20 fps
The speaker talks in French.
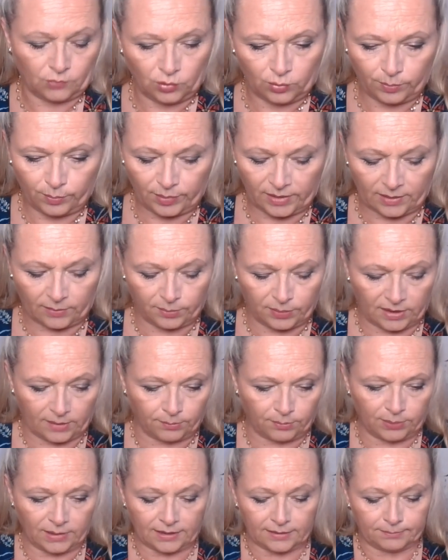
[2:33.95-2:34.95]
Hop là,
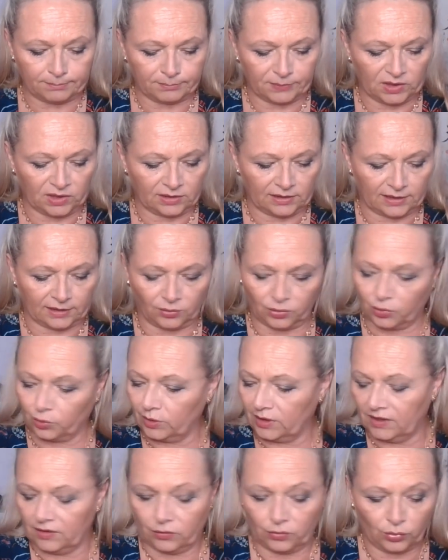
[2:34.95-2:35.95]
Il y en a
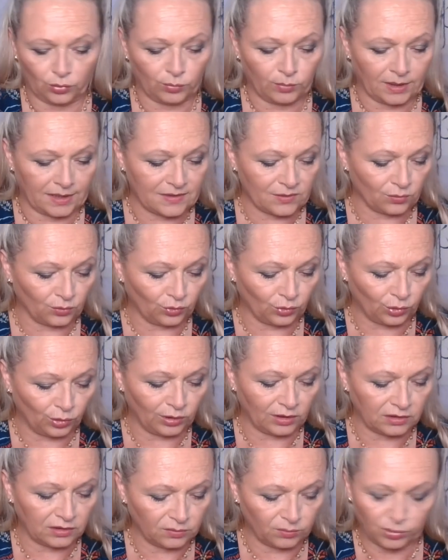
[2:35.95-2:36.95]
trop qui tombent, elles sont
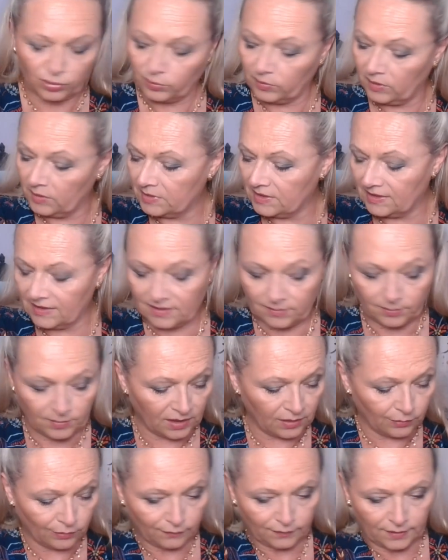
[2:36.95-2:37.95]
trop grandes pour mes petites
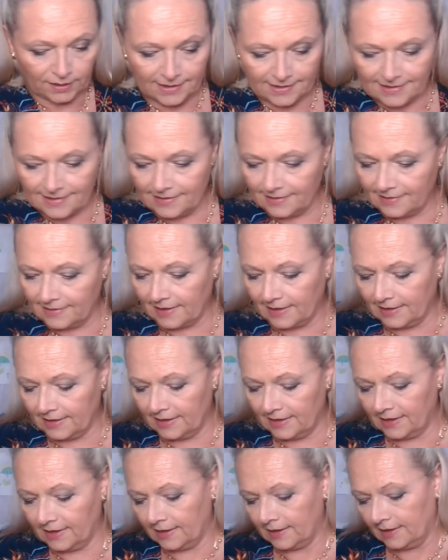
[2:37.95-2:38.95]
mains. On va les
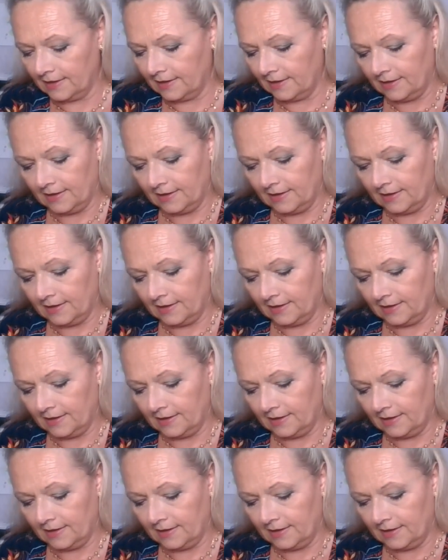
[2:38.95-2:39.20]
étaler.